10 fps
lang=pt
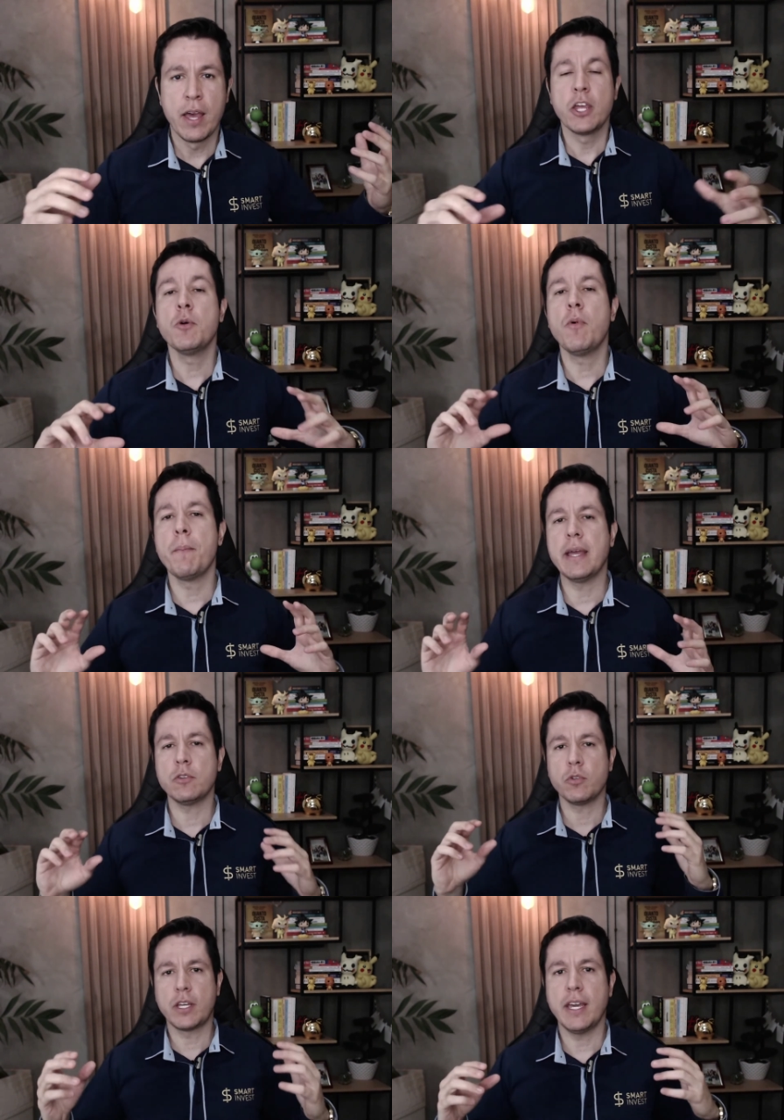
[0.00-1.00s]
Em um
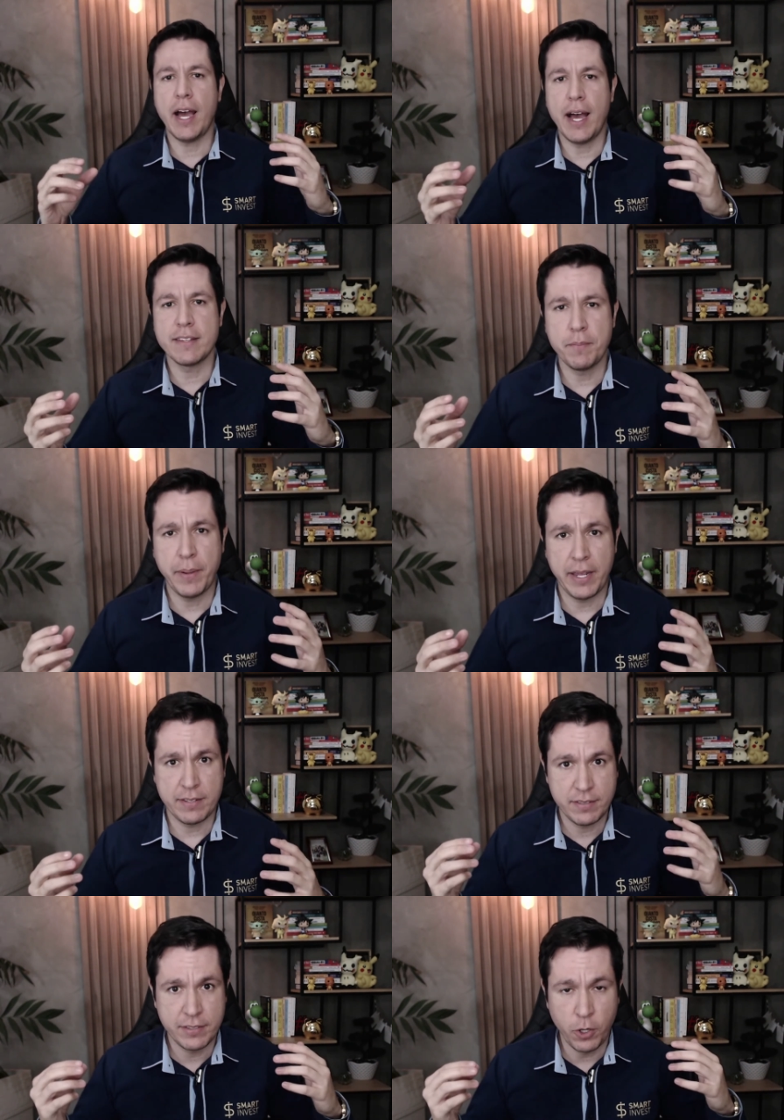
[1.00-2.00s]
momento que as
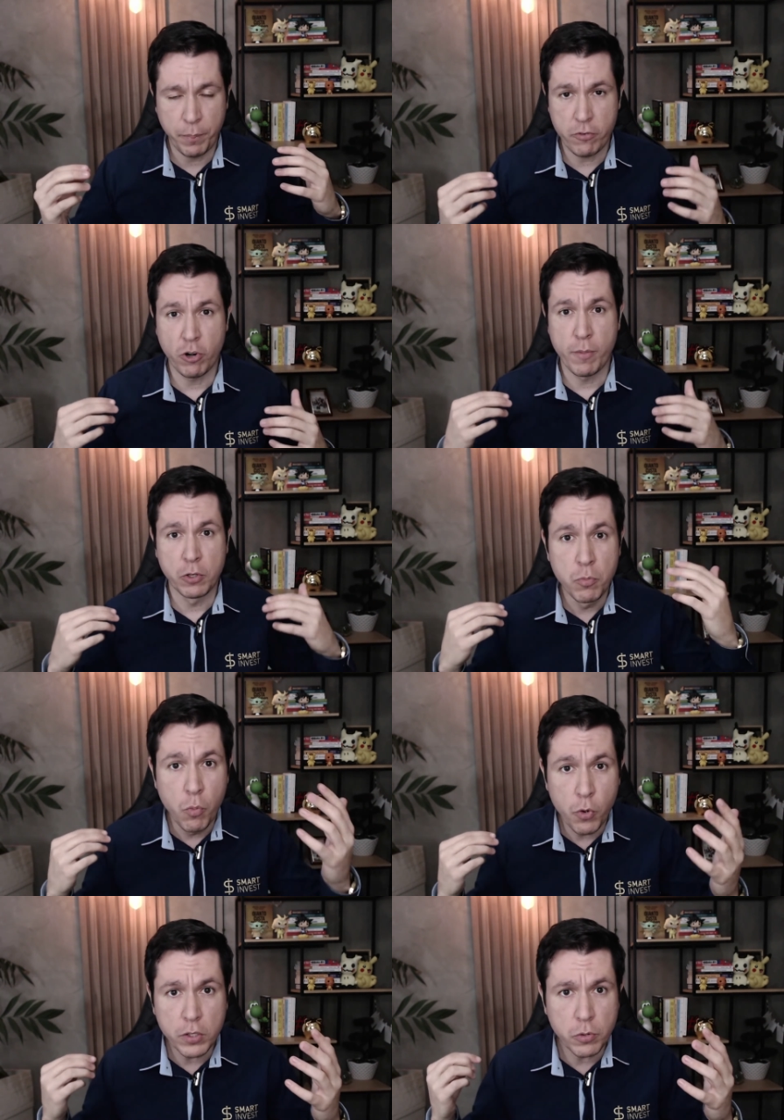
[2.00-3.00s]
empresas estão performando
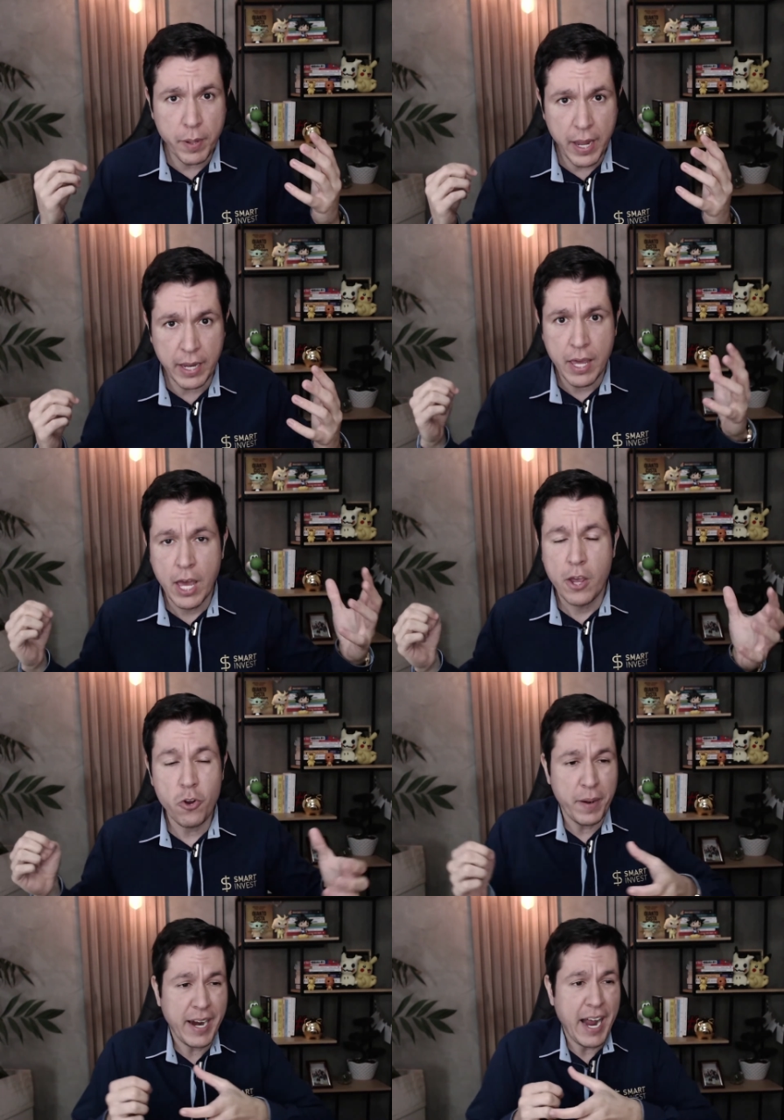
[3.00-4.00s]
muito bem e o
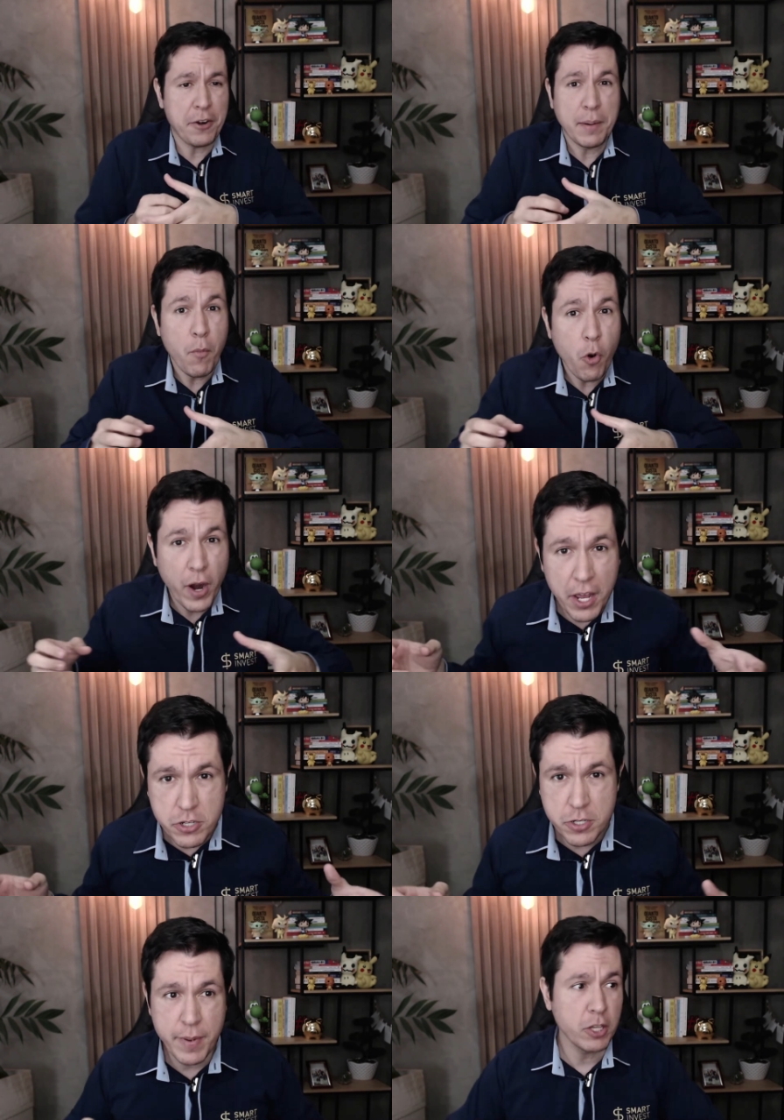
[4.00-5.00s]
mercado está morrendo
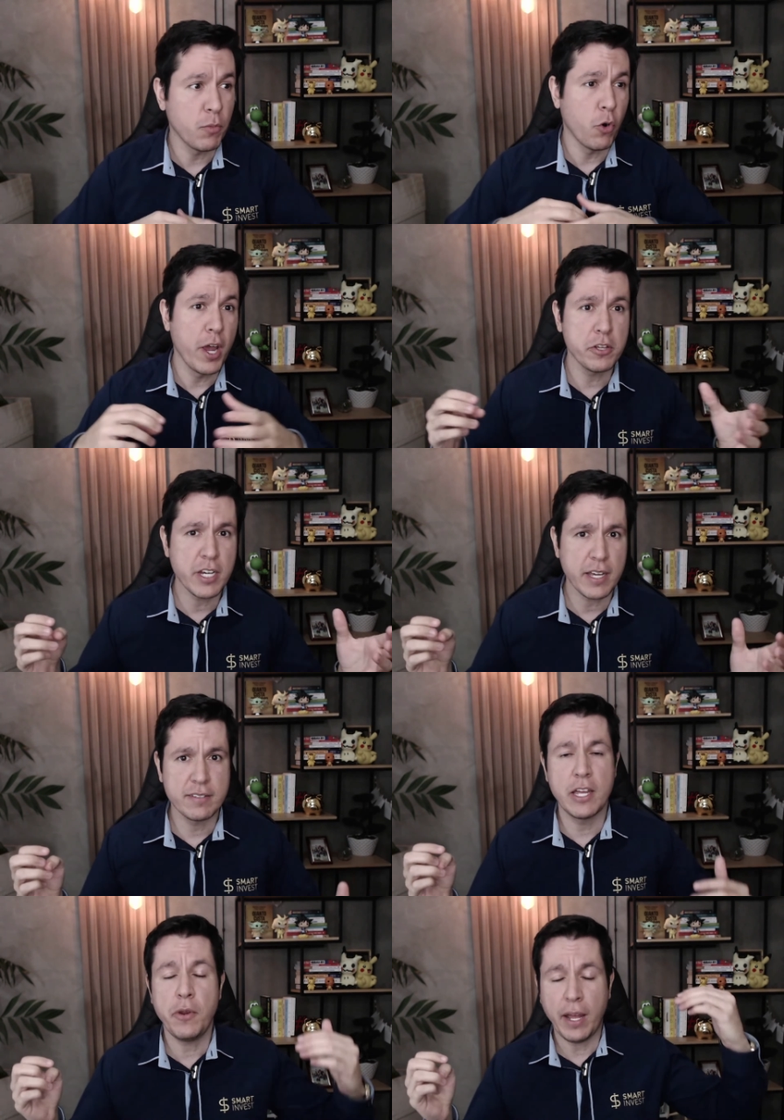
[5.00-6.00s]
de medo, morrendo de
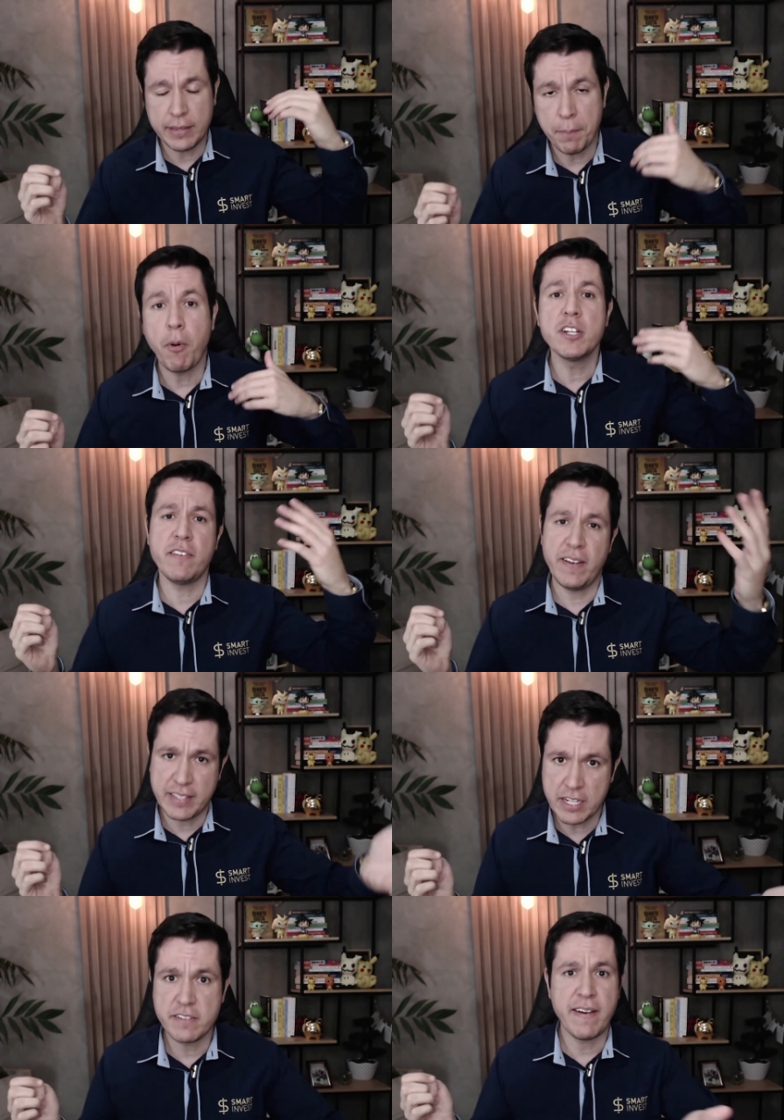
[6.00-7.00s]
receio, que até pode
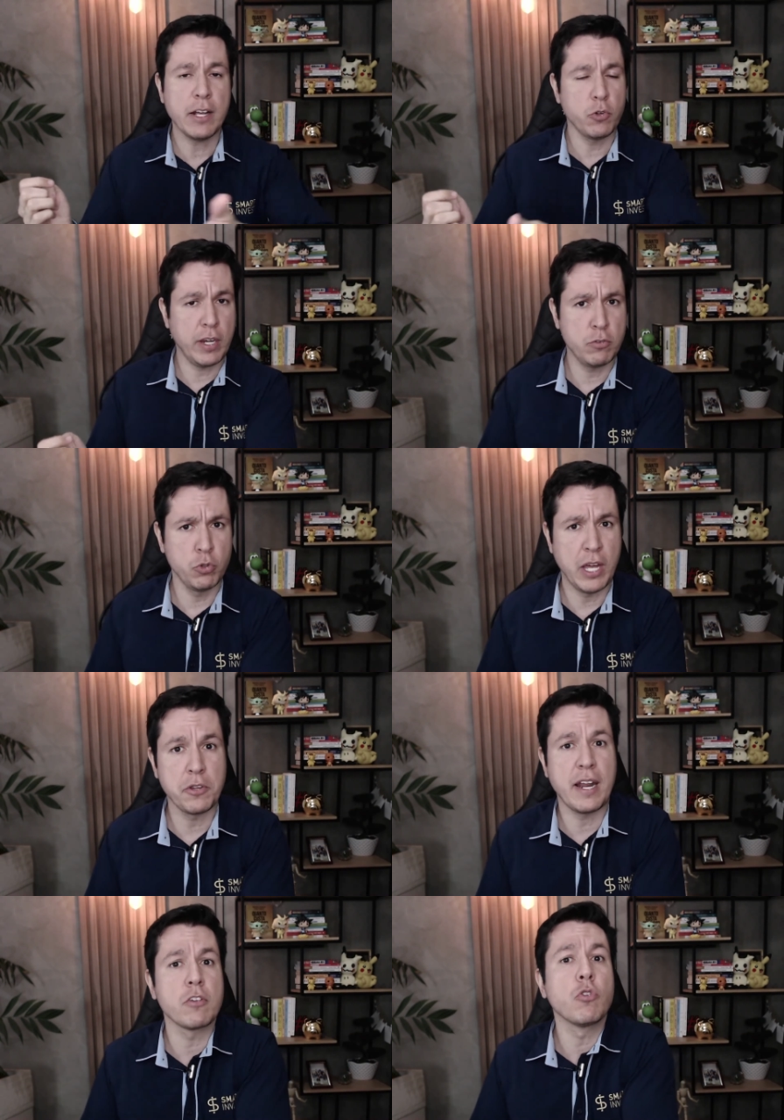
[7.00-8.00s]
afetar de fato o resultado
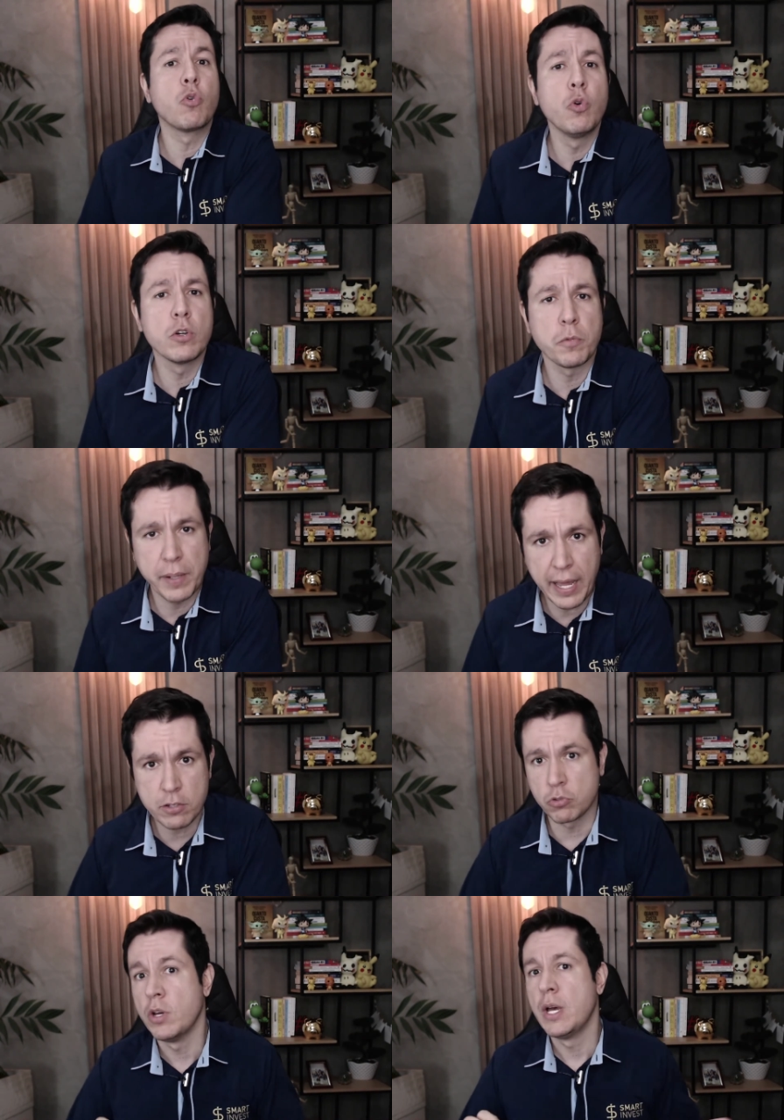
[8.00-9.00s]
delas no curto prazo,